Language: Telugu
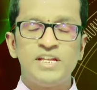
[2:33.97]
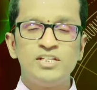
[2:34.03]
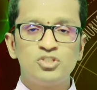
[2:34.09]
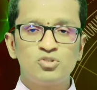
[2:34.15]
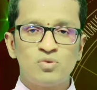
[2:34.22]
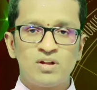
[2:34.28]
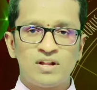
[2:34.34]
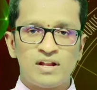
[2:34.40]

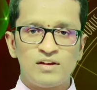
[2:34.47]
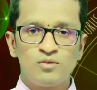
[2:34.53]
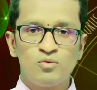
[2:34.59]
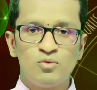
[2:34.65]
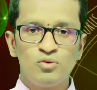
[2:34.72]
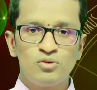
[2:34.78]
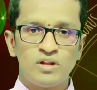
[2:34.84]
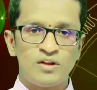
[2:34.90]
చేయించుకోవాలని
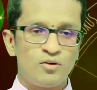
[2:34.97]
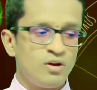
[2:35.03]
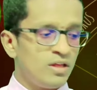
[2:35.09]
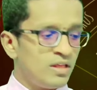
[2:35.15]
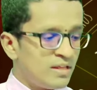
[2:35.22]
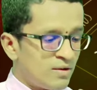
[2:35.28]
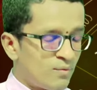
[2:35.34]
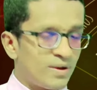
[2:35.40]
అనుకుంటున్నారో
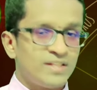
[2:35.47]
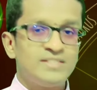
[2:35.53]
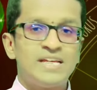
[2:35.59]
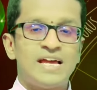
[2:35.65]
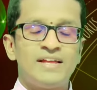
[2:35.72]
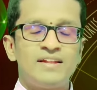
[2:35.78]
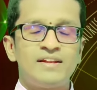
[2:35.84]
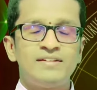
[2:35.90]
వాళ్ళ
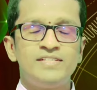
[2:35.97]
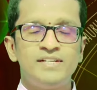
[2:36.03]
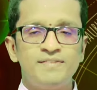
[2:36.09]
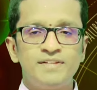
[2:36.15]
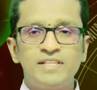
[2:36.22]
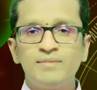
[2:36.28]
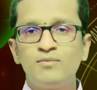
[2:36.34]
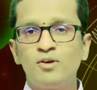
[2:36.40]

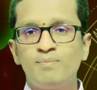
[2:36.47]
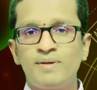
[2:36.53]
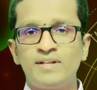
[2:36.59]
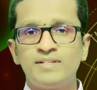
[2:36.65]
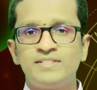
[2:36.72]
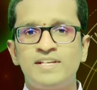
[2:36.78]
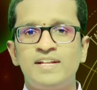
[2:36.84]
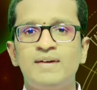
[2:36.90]
జీవితం
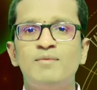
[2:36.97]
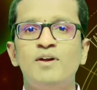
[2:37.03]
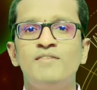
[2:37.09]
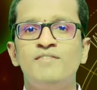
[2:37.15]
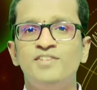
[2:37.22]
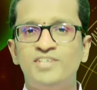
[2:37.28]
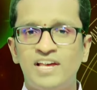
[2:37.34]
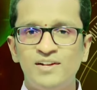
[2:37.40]
లోపల
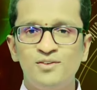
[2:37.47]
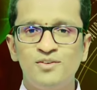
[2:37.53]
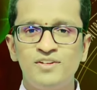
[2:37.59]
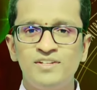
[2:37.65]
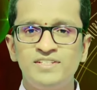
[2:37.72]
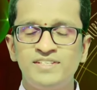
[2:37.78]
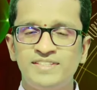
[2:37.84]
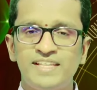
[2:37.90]
జరగబోయే విషయాల
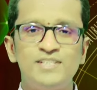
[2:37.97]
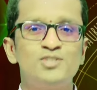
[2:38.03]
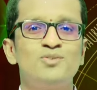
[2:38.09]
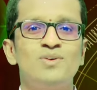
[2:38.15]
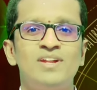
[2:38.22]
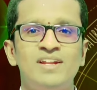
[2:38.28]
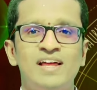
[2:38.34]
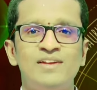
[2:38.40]
గురించి
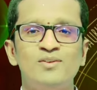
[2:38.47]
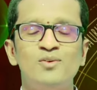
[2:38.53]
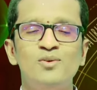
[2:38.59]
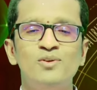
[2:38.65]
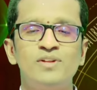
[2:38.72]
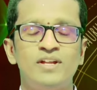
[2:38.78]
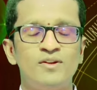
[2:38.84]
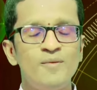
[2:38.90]
తెలుసుకోవాలని
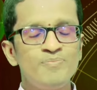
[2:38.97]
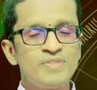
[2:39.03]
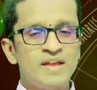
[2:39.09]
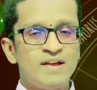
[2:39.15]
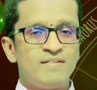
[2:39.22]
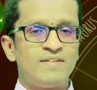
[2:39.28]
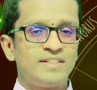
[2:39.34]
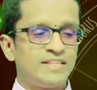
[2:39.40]
అనుకుంటున్నారో
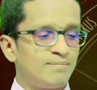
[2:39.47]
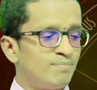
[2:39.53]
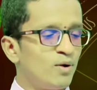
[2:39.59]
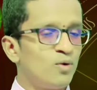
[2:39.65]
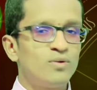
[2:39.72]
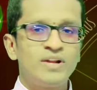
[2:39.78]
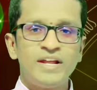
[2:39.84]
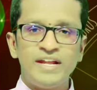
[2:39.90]
వాళ్ళు
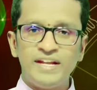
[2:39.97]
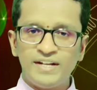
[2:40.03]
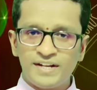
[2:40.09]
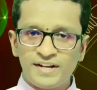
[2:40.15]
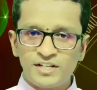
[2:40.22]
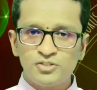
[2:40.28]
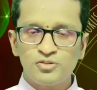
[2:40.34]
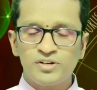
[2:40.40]
తప్పకుండా
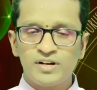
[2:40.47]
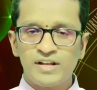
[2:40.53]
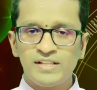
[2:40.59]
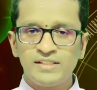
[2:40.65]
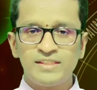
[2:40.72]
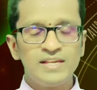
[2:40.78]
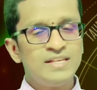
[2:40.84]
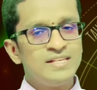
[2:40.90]
ఇంట్రెస్ట్
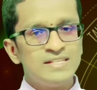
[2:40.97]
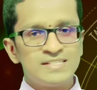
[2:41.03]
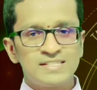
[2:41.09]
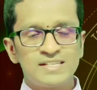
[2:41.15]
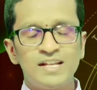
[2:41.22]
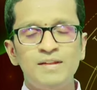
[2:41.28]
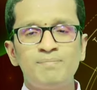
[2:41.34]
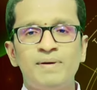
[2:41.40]
ఉన్నట్లయితే
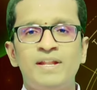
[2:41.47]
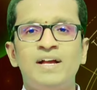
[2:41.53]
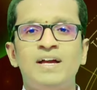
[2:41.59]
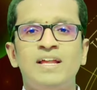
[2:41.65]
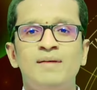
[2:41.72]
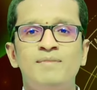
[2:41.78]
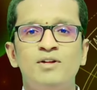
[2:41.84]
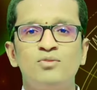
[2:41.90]
స్క్రీన్ పైన
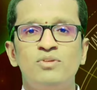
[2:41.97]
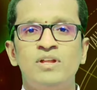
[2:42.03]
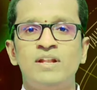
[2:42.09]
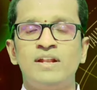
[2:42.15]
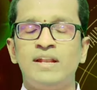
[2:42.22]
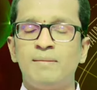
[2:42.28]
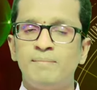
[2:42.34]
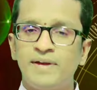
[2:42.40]

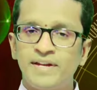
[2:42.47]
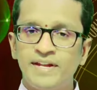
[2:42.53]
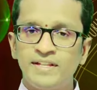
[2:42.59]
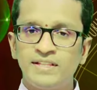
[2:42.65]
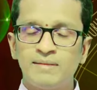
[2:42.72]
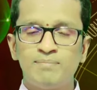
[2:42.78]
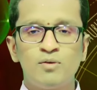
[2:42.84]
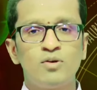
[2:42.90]
కనబడుతున్న
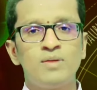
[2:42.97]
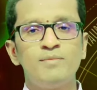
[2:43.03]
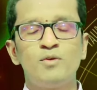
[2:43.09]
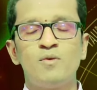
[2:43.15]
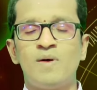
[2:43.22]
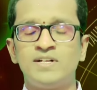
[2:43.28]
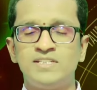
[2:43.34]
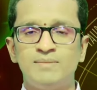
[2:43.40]
నంబర్కి తప్పకుండా
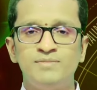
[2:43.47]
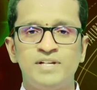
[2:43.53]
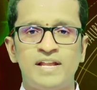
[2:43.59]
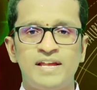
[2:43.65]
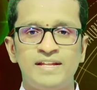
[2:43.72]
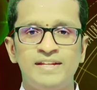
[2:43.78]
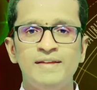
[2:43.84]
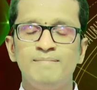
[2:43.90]
మీరు వాట్సాప్
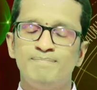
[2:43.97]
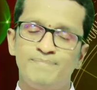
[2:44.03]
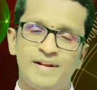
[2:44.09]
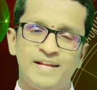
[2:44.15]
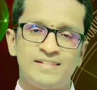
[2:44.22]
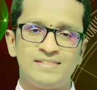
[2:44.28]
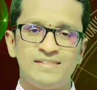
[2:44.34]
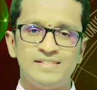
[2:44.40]
చేయడానికి
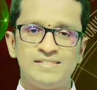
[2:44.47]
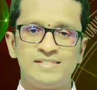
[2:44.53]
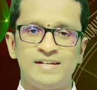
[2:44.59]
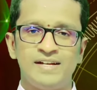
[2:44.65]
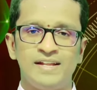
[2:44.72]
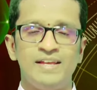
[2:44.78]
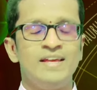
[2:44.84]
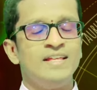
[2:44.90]

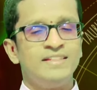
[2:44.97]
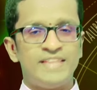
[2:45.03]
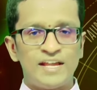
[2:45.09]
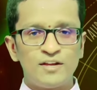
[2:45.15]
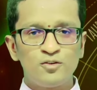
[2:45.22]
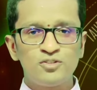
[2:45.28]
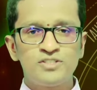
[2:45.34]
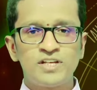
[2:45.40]
ప్రయత్నించండి
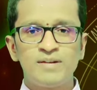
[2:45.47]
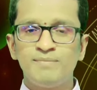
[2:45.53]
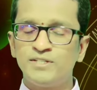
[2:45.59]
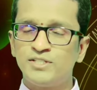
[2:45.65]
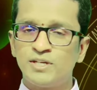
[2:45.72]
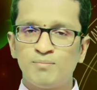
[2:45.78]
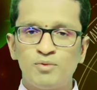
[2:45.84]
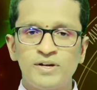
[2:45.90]
థ్యాంక్ సార్
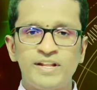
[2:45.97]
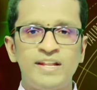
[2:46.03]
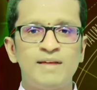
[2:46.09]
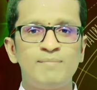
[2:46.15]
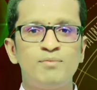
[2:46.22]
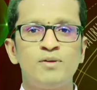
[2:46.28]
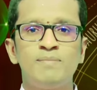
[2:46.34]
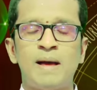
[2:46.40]
మీ సపోర్ట్
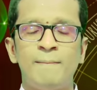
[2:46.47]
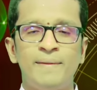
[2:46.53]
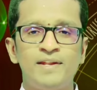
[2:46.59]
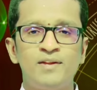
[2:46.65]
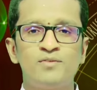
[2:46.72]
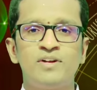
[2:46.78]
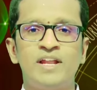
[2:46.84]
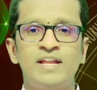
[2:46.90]
ఎల్లప్పుడు మా
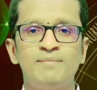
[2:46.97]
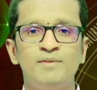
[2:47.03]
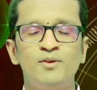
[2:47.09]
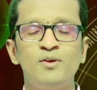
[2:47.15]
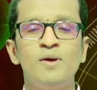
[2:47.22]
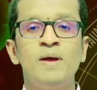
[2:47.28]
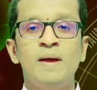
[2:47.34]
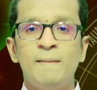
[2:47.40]
పైన ఉండడానికి
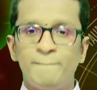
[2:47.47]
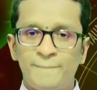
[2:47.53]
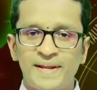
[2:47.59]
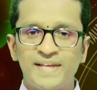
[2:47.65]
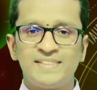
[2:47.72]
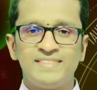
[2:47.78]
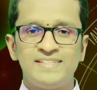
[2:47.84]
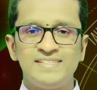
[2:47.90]
మీరు
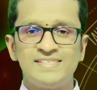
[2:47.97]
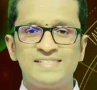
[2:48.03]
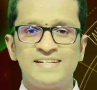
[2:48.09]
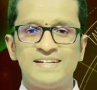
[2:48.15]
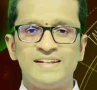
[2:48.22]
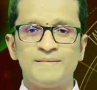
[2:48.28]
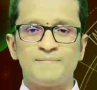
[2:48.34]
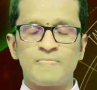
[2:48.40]

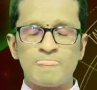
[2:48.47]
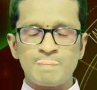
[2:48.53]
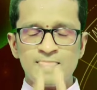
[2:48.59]
ప్రయత్నించండి